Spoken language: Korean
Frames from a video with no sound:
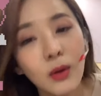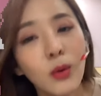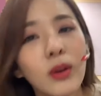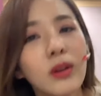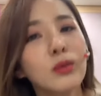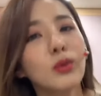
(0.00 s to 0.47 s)
아,
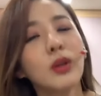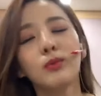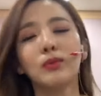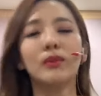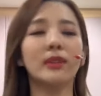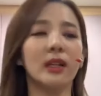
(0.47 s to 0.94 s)
오해영
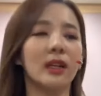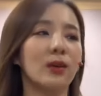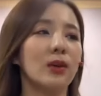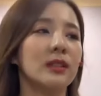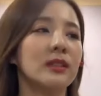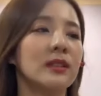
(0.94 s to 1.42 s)
노래
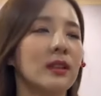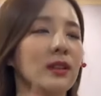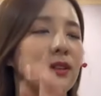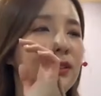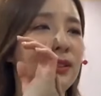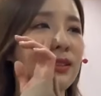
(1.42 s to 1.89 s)
불러달라고
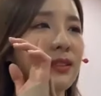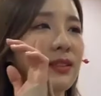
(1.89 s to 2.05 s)
하시네요.